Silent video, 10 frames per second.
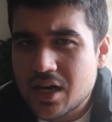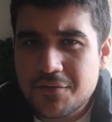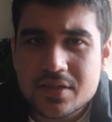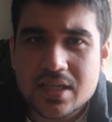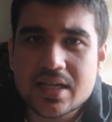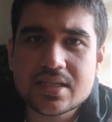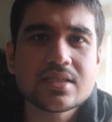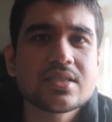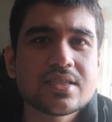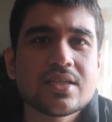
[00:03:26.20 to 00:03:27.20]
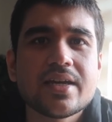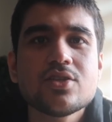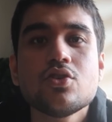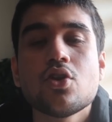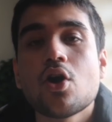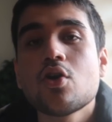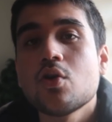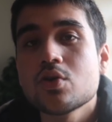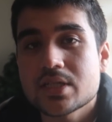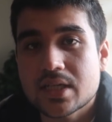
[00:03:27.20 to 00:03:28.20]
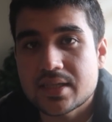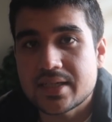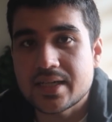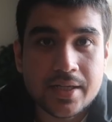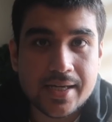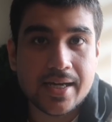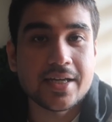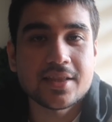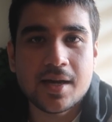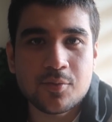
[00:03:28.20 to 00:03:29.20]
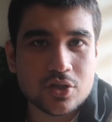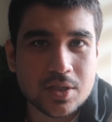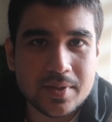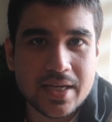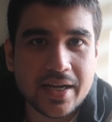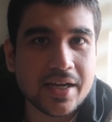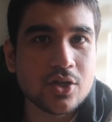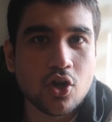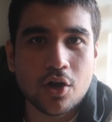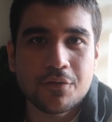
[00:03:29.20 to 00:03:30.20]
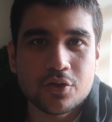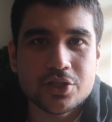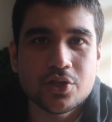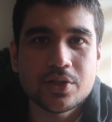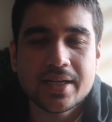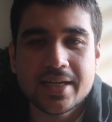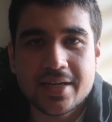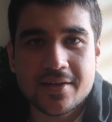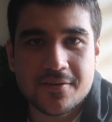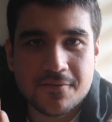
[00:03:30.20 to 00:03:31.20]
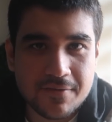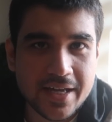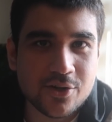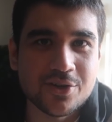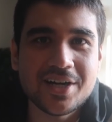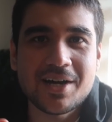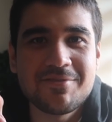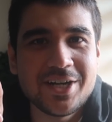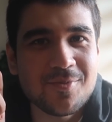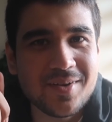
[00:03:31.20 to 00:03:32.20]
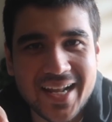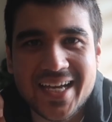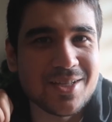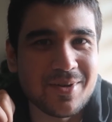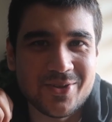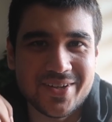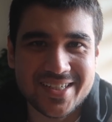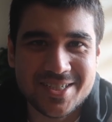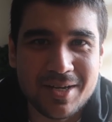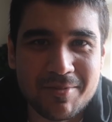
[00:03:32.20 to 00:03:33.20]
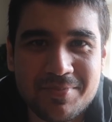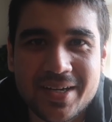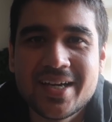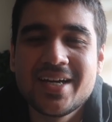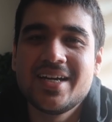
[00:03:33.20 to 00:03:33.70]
काफी सारे ऐसी चीजें हैं जो लॉग हो सकती हैं ठीक है इतना हमको समझ आ गया कि लॉग फोर जो होता क्या है वेरी गुड अब वीडियो पे लाइक दबा दो किसी बात पे